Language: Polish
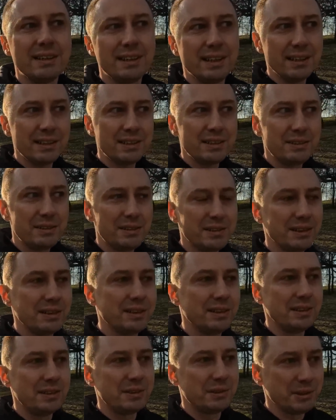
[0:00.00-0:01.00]
tak,
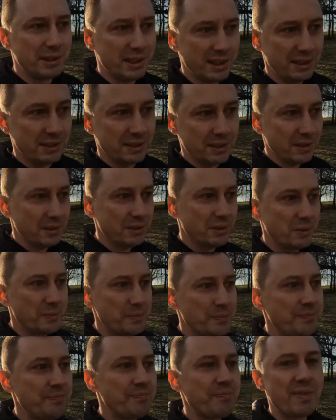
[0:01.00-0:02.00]
yy, drugiego
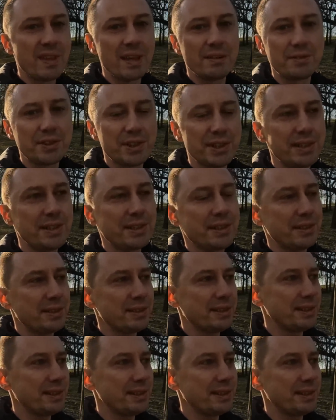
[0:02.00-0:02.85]
roku wszystko